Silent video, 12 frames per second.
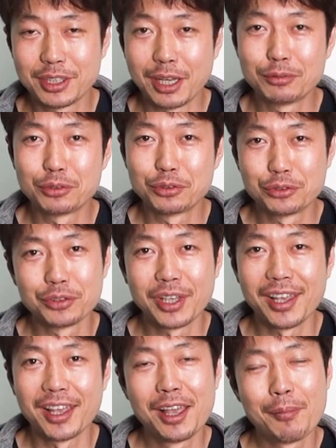저 다음 주
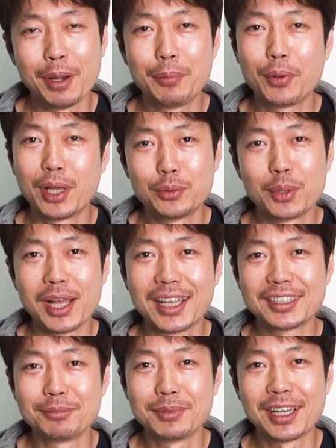중에 발표하도록
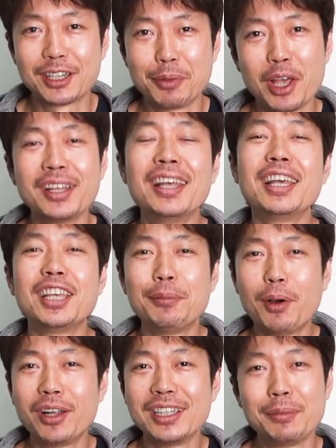하겠습니다. 그러면
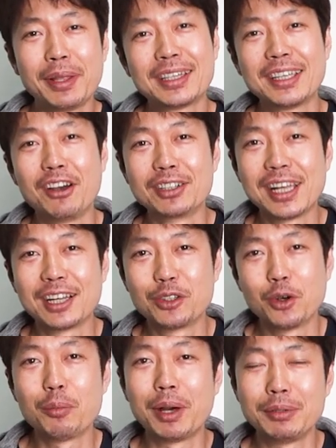이번 이벤트
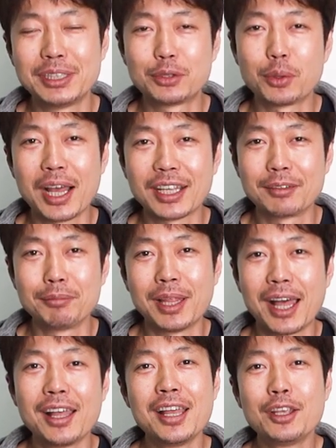영상도 마무리 짓도록
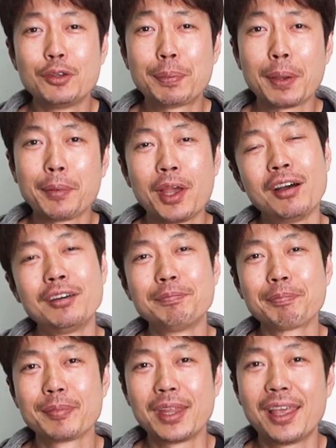하겠습니다. 600명,
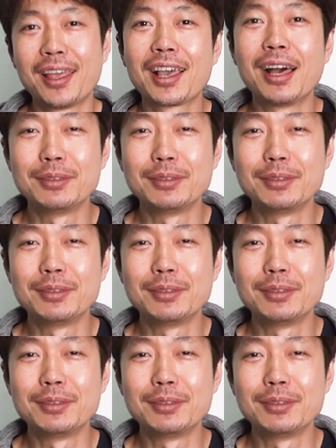네,